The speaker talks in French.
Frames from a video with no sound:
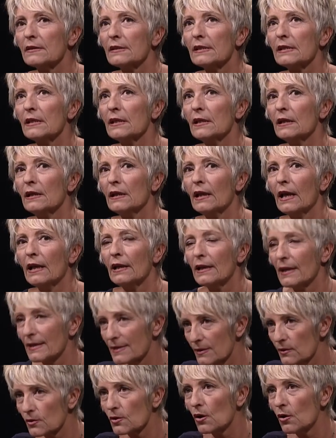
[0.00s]
C'est
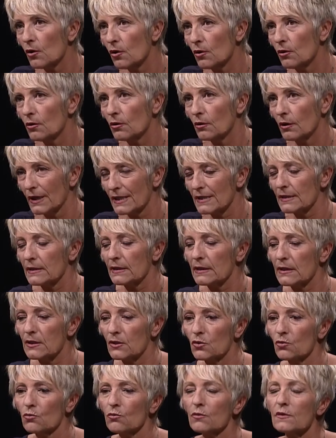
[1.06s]
la, seule
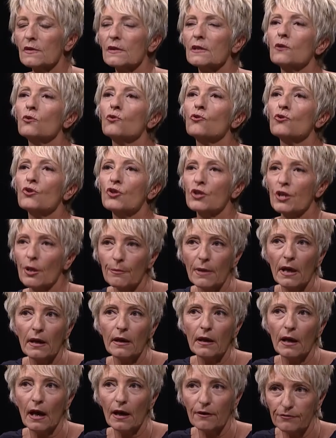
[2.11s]
restriction, c'est ne
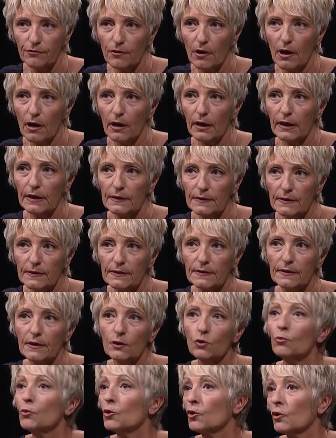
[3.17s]
jamais avoir
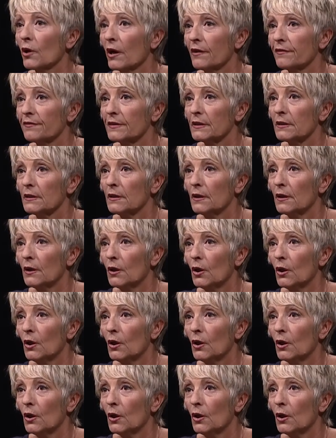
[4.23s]
édité de monographie,